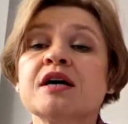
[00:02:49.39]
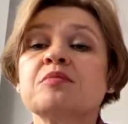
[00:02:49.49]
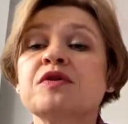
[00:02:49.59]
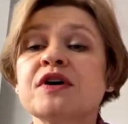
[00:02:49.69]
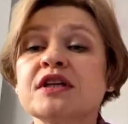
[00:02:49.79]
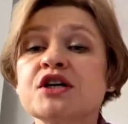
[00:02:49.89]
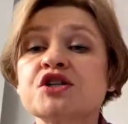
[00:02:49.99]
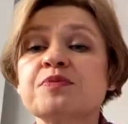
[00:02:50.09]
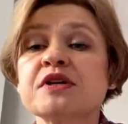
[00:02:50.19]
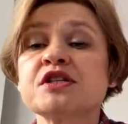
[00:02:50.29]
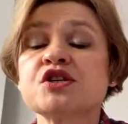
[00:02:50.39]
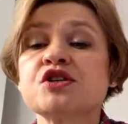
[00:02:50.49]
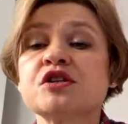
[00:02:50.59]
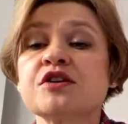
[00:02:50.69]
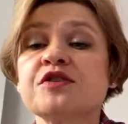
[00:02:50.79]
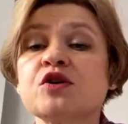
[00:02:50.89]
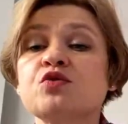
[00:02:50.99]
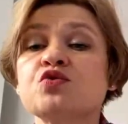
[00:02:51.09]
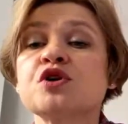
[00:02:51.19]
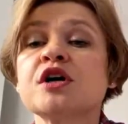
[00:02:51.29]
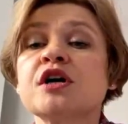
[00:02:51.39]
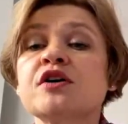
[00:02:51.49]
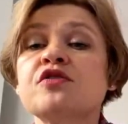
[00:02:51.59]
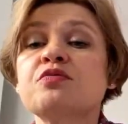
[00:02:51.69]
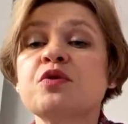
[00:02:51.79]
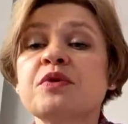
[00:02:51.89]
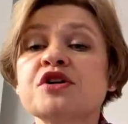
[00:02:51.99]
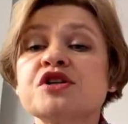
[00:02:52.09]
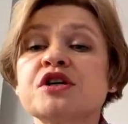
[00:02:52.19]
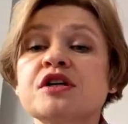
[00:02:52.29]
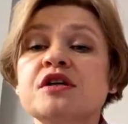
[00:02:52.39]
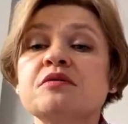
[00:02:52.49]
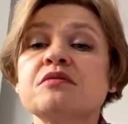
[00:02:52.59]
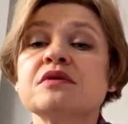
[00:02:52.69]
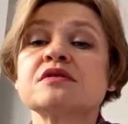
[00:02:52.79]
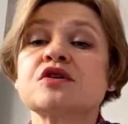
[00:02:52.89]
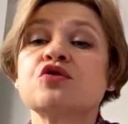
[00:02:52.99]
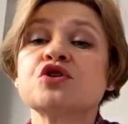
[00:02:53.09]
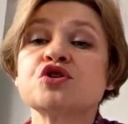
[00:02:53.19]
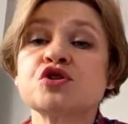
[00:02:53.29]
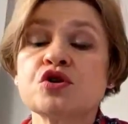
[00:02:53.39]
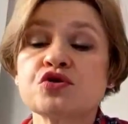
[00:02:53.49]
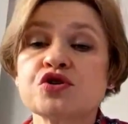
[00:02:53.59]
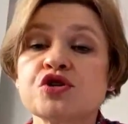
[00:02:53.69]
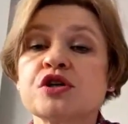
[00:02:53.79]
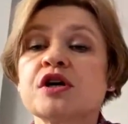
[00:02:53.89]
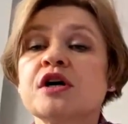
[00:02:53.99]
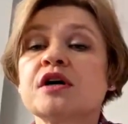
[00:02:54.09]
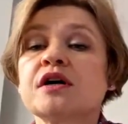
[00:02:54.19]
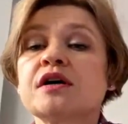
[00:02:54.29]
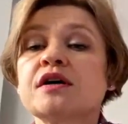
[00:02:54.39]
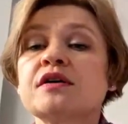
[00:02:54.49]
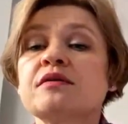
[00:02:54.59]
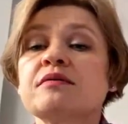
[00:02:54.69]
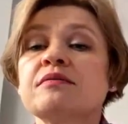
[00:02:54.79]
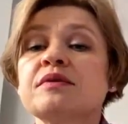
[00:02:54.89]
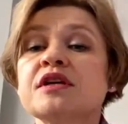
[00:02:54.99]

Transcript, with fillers: Bywa tak, że pacjenci trafiają już w momencie, kiedy z konieczności Y,